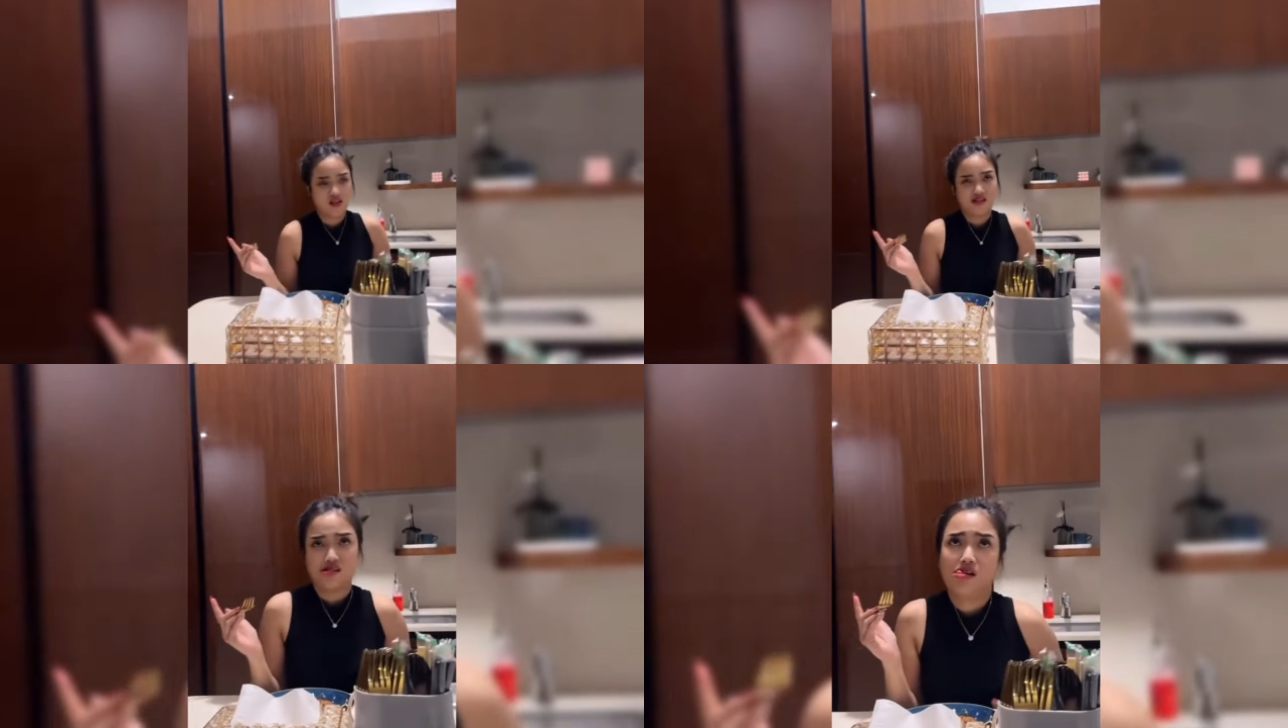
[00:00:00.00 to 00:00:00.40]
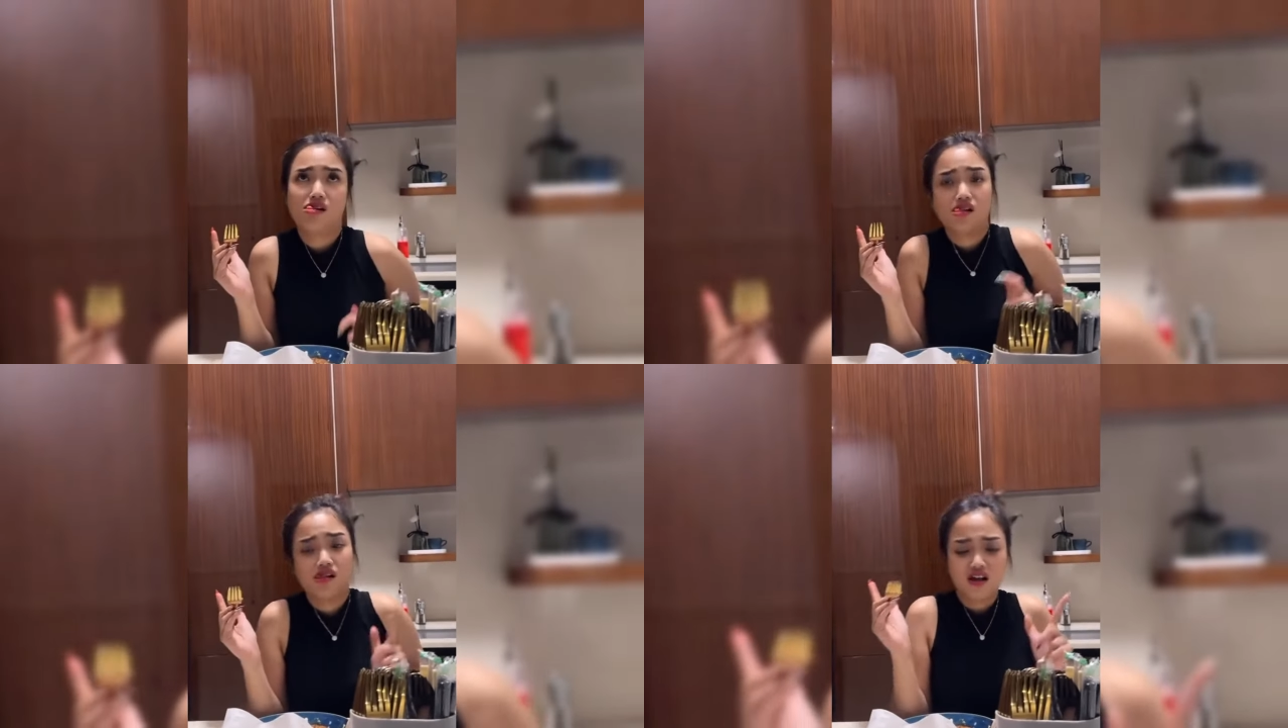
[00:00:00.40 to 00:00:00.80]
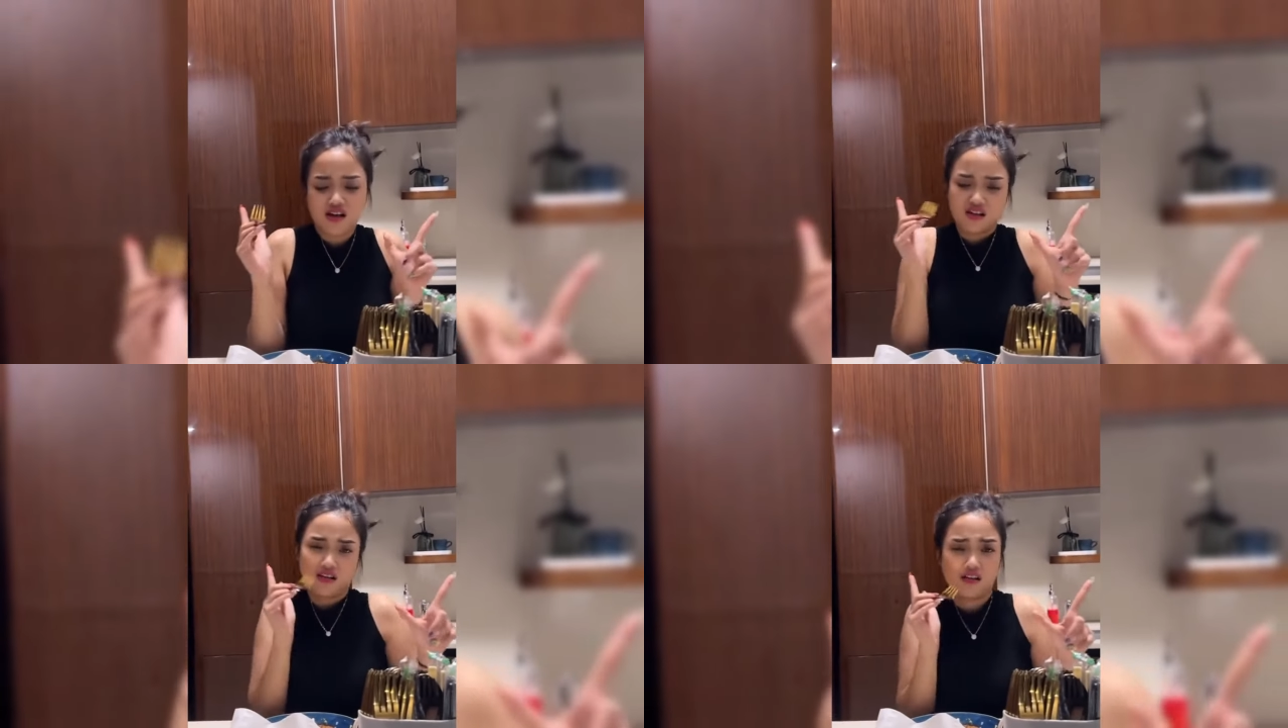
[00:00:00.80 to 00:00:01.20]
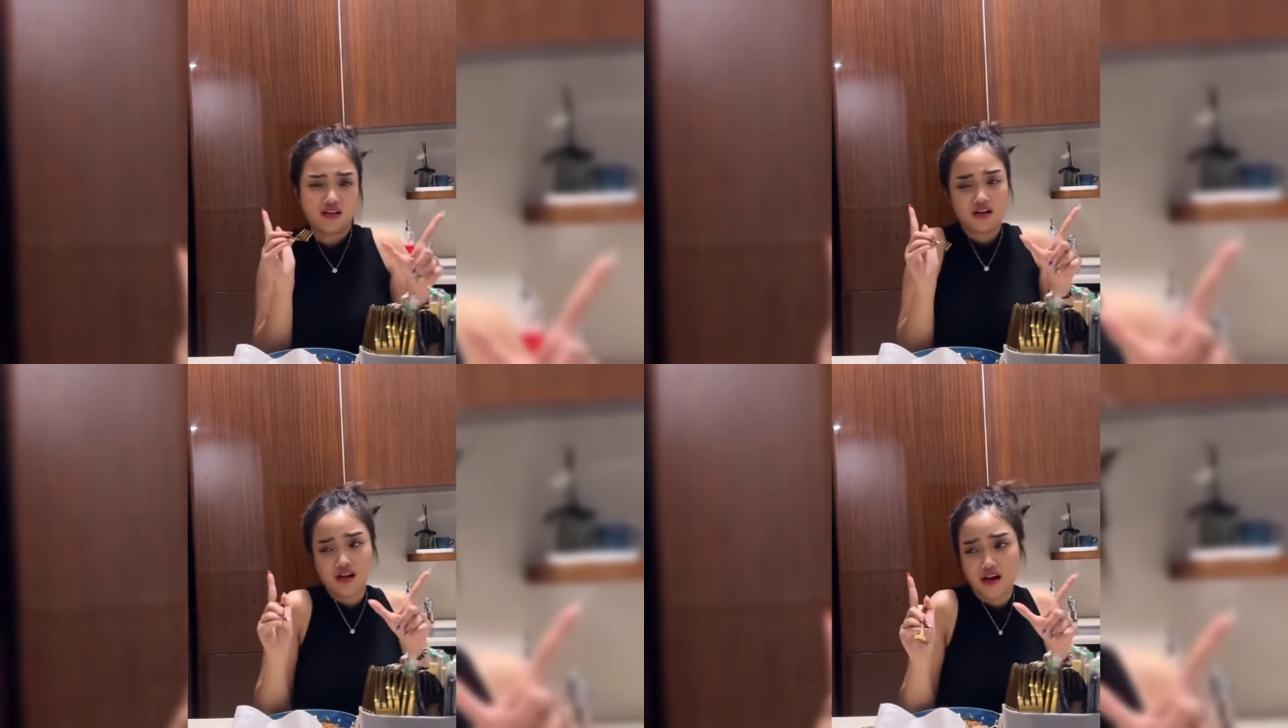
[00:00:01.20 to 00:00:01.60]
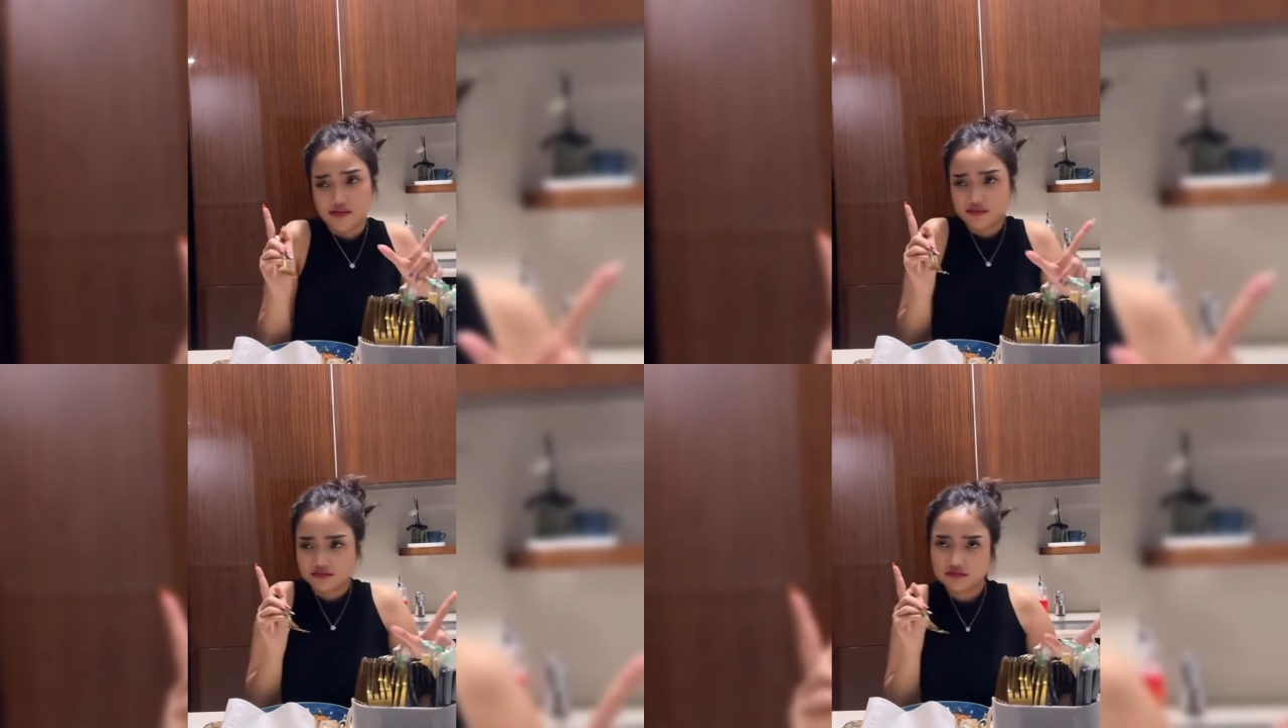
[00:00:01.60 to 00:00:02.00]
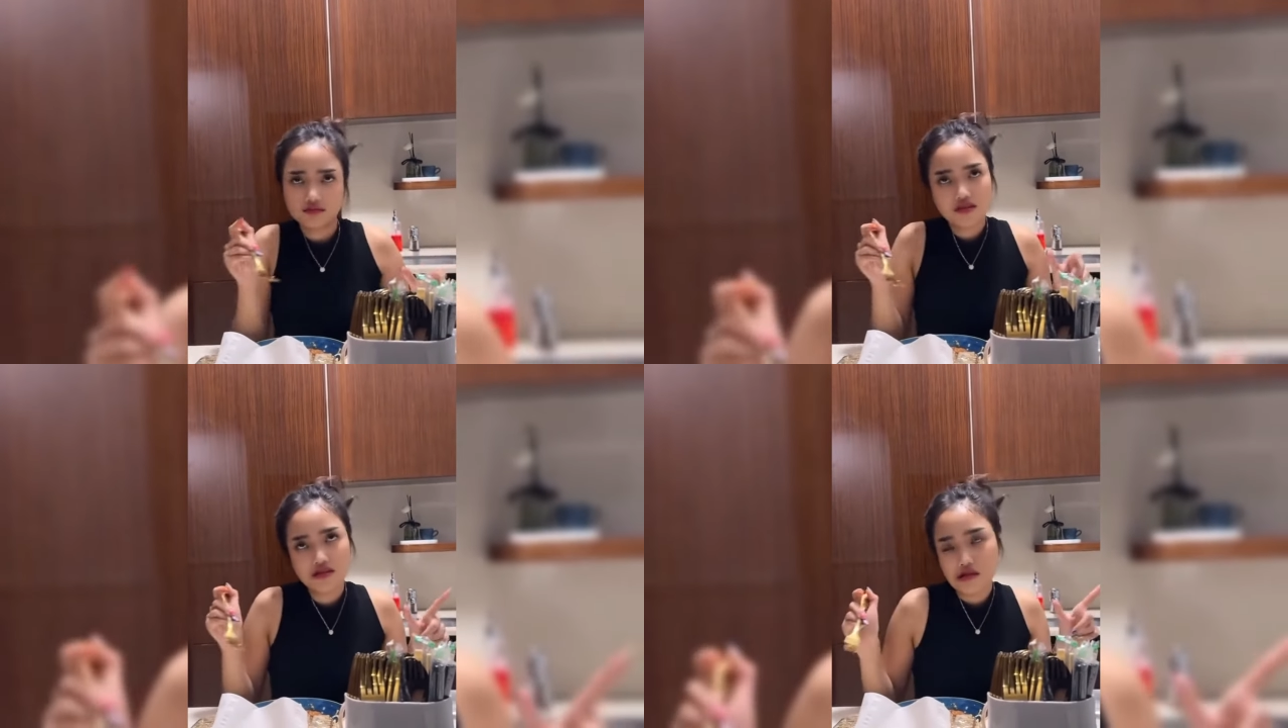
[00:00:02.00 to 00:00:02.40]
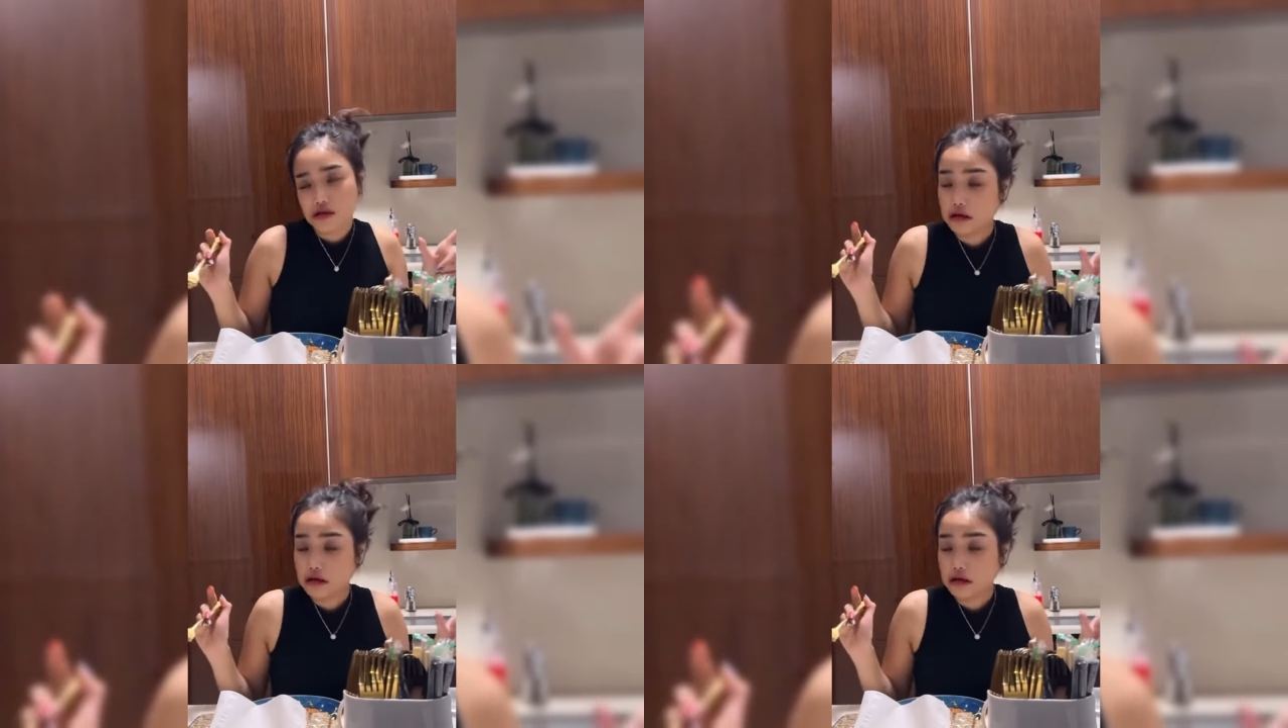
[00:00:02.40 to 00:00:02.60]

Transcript: ke Dul Jailani usai berlagak tak kenal dirinya.